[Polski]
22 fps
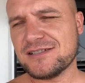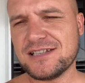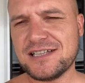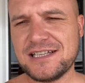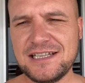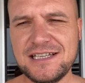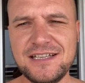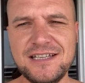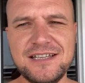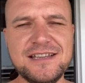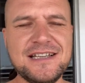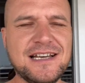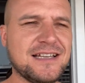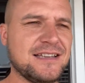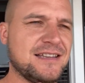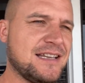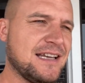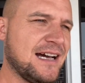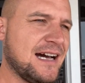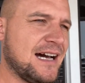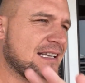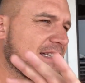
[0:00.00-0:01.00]
kina,
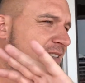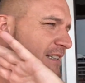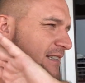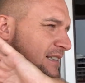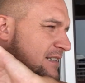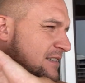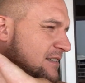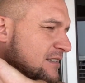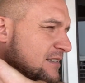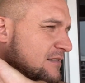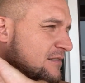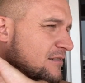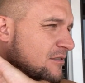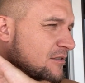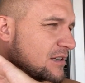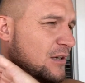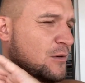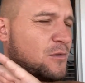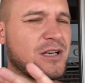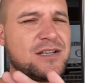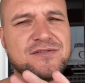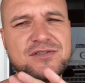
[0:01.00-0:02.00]
teatry, to
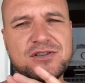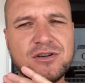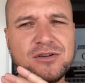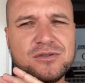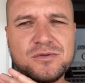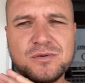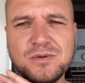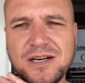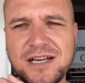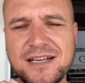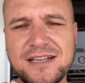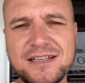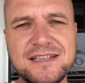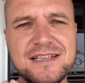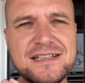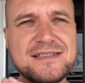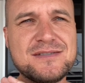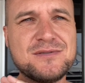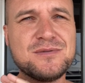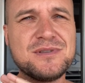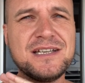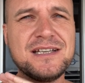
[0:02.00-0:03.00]
akurat w środku, ale
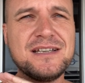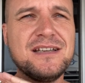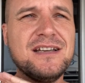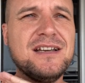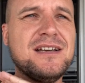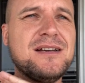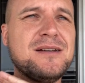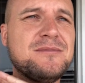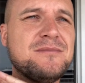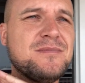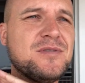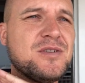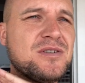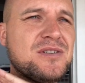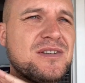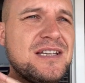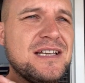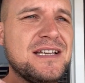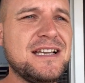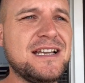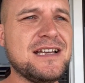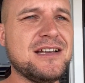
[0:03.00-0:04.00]
jest tutaj no
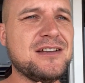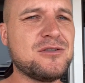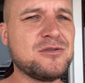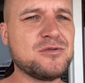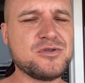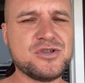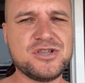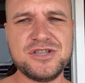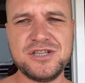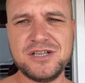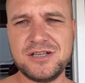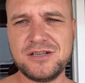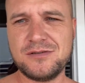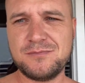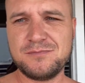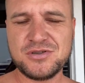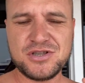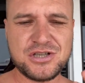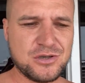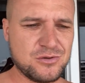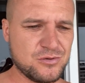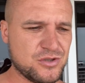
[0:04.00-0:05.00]
tyle różnych,
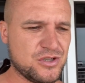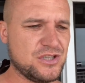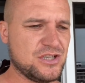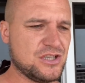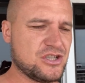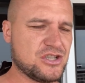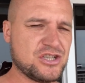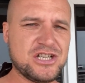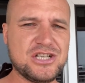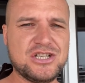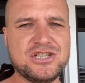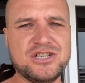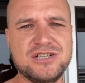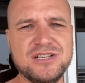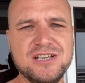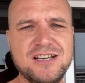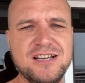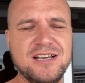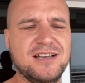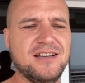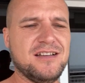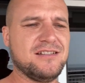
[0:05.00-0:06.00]
przeróżnych rzeczy.
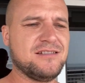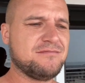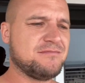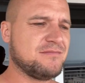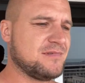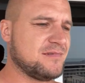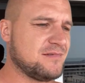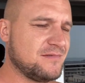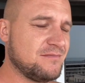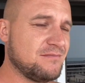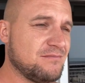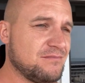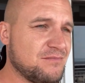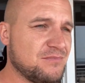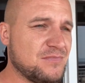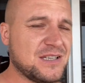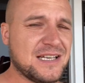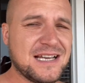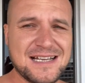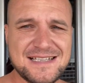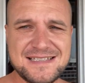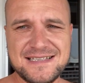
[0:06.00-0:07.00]

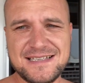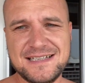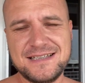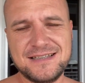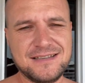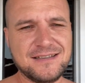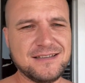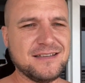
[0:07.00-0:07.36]
Kasyn,